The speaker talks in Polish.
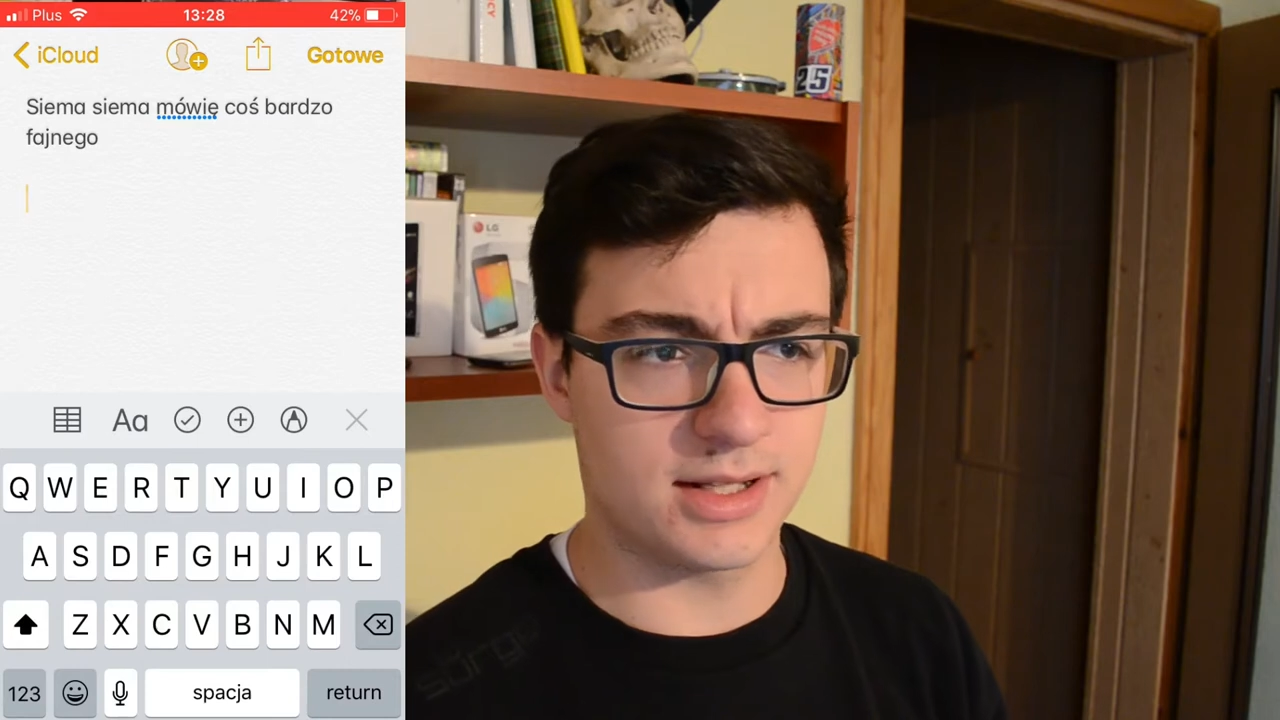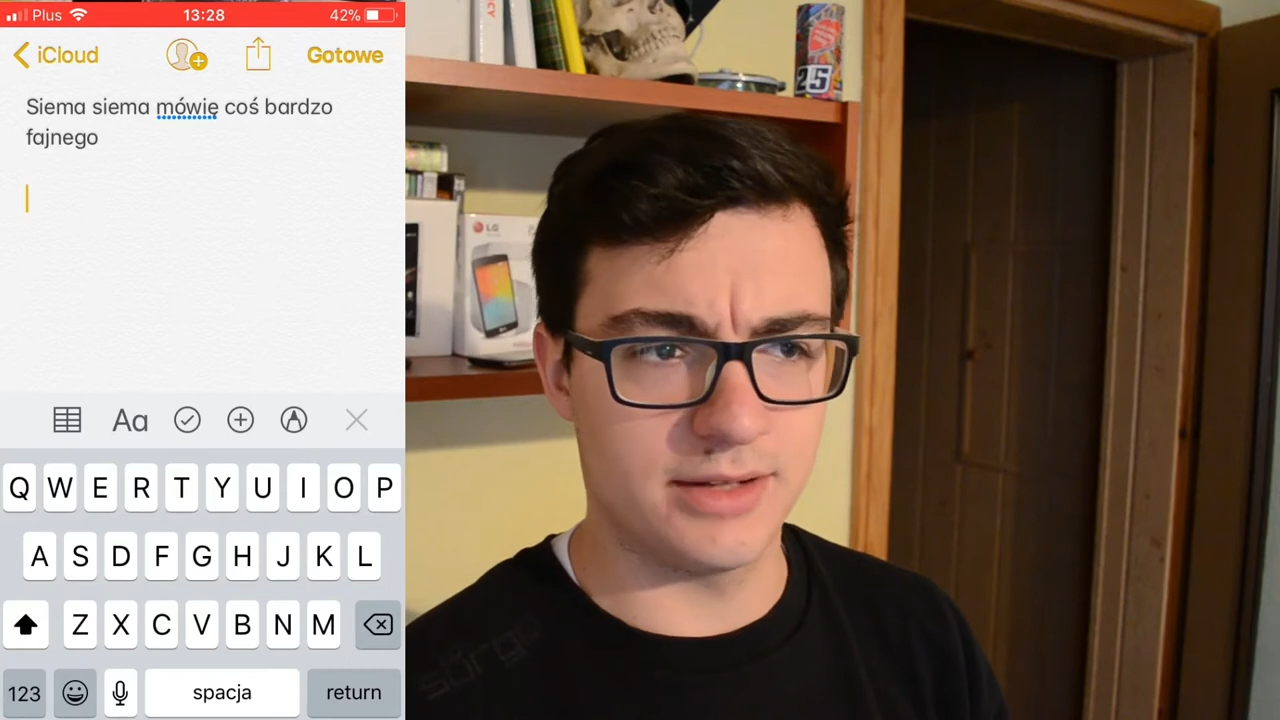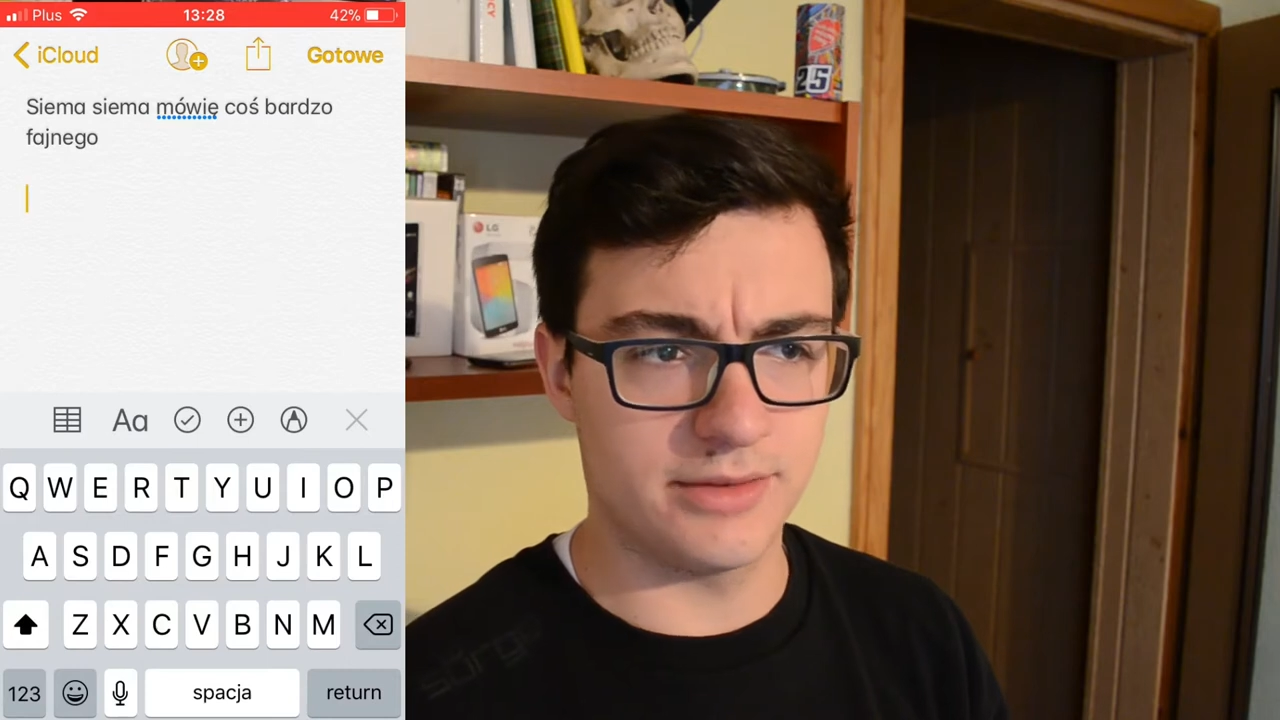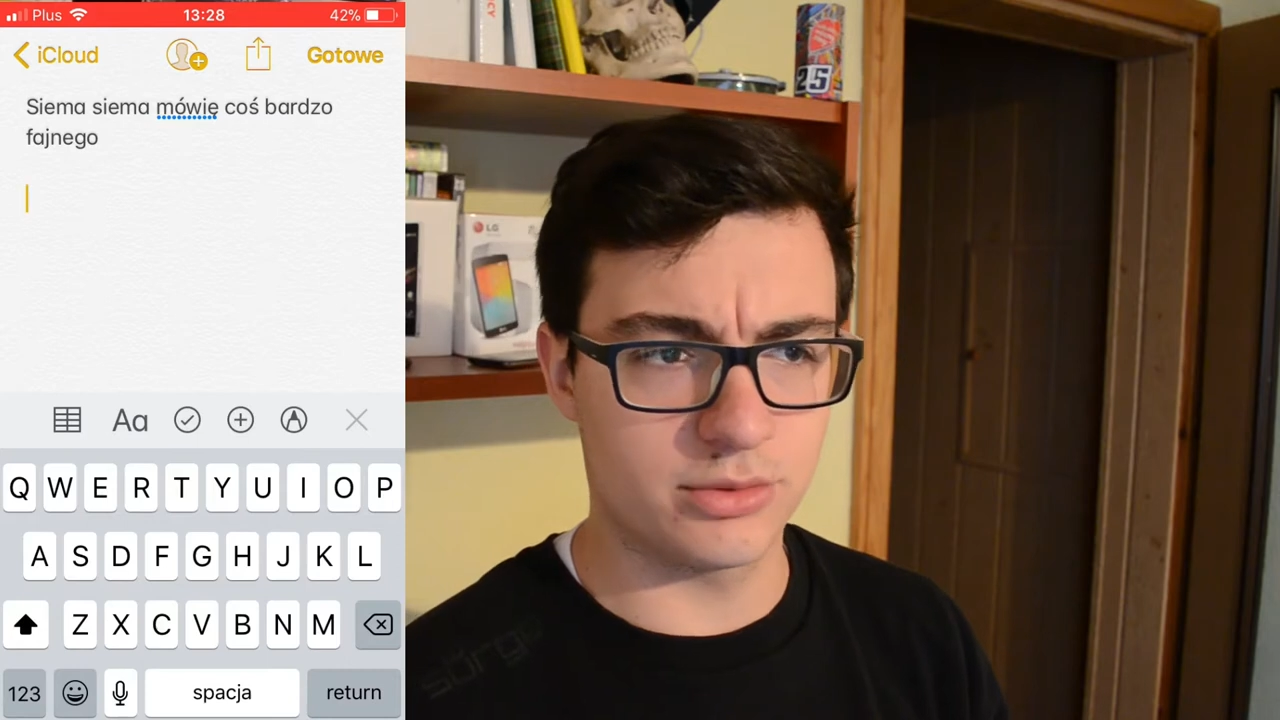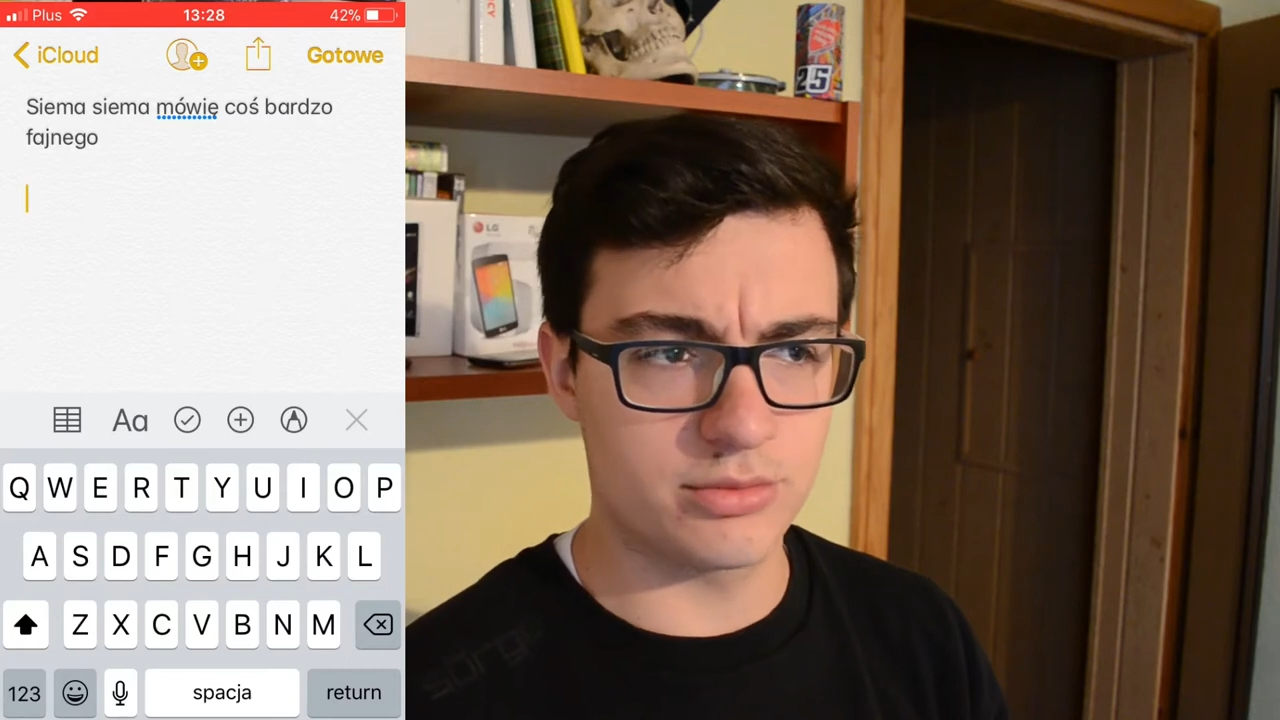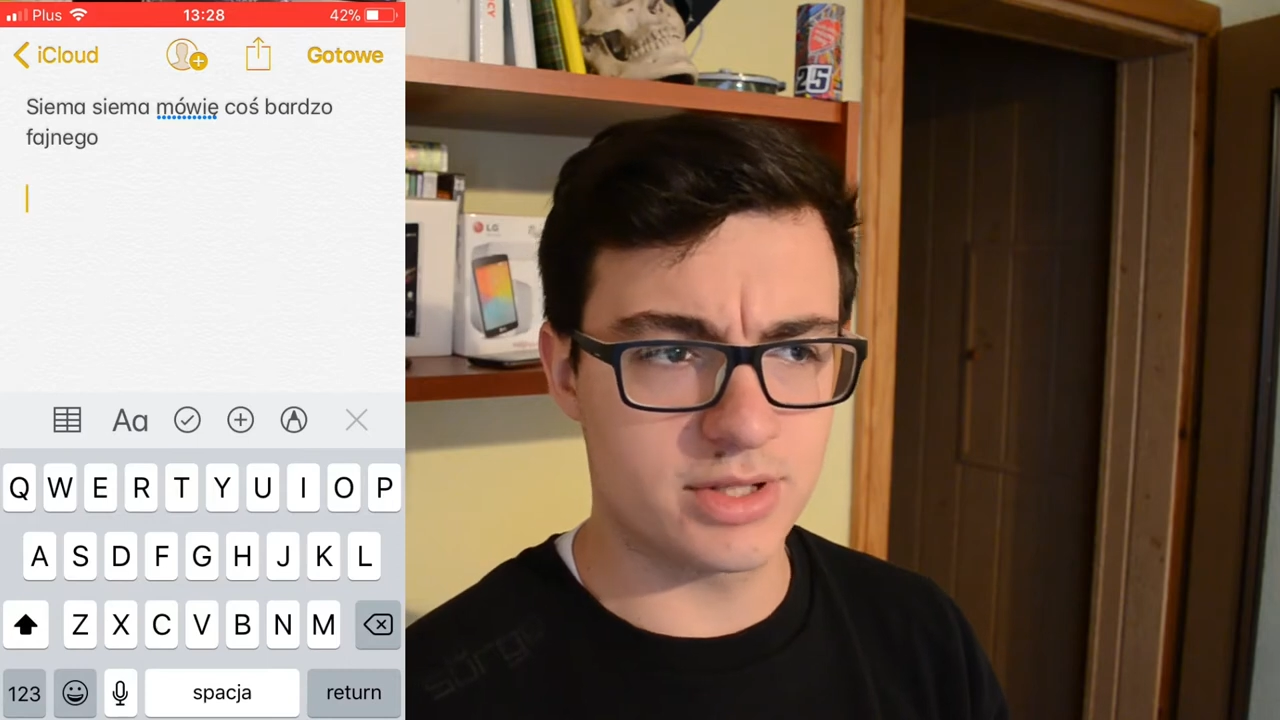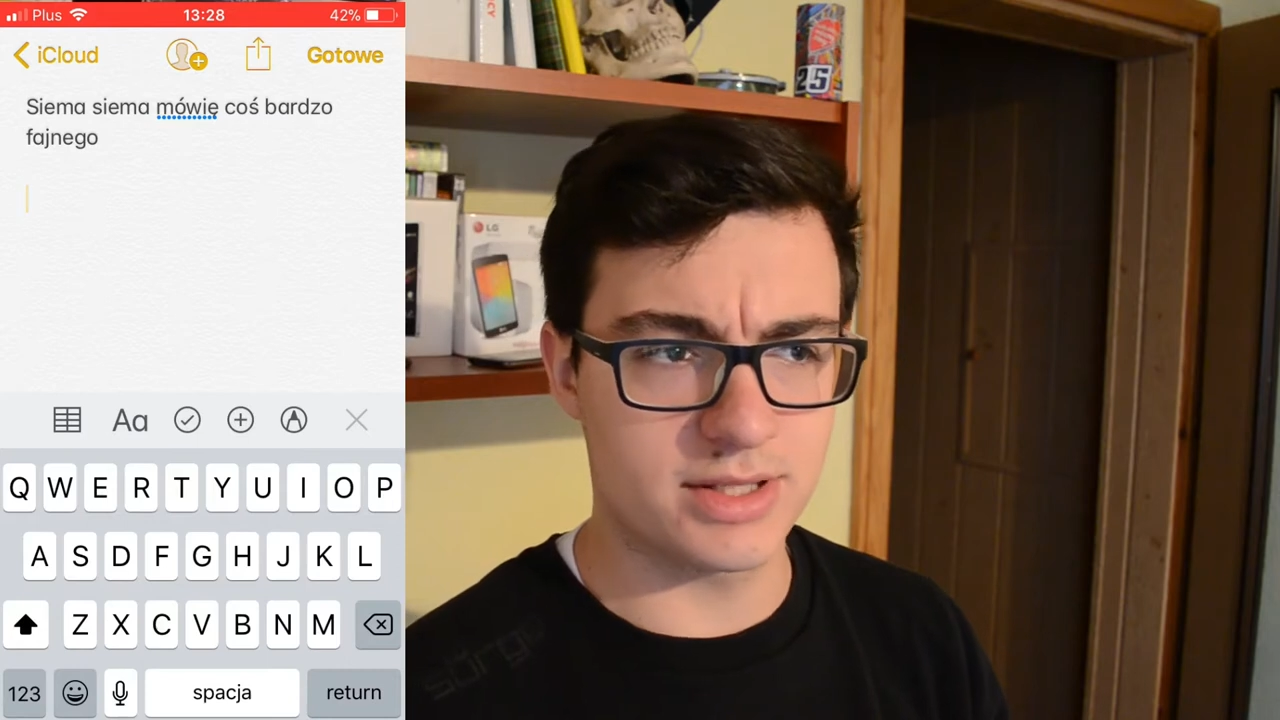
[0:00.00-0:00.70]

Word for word: klawiaturze